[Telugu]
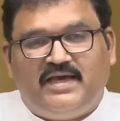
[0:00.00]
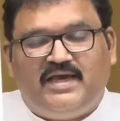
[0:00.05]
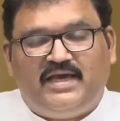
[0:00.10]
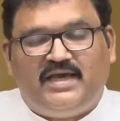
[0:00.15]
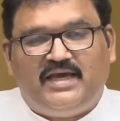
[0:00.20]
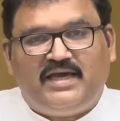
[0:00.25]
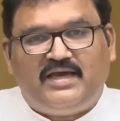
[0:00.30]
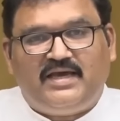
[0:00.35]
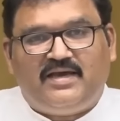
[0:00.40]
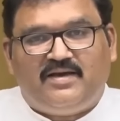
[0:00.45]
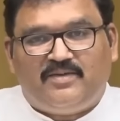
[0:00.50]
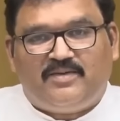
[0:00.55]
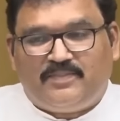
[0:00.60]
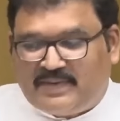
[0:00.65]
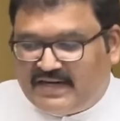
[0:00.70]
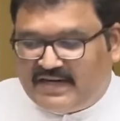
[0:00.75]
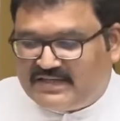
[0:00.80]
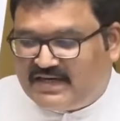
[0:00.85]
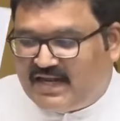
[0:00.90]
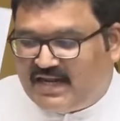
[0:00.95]
ఇది
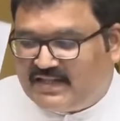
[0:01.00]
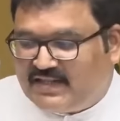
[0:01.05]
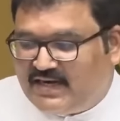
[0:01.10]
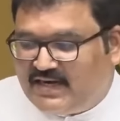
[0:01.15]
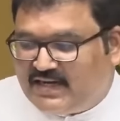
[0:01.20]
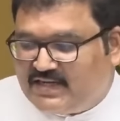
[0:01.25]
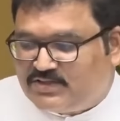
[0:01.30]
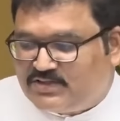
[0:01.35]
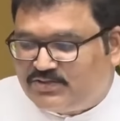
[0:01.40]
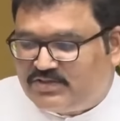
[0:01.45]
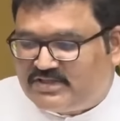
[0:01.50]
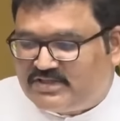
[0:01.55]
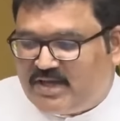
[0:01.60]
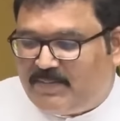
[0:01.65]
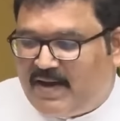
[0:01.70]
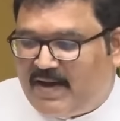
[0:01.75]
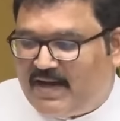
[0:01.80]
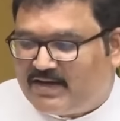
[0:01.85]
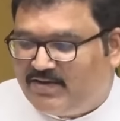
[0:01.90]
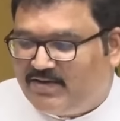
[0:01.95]
ప్రజలందరికీ
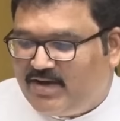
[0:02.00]
చూసే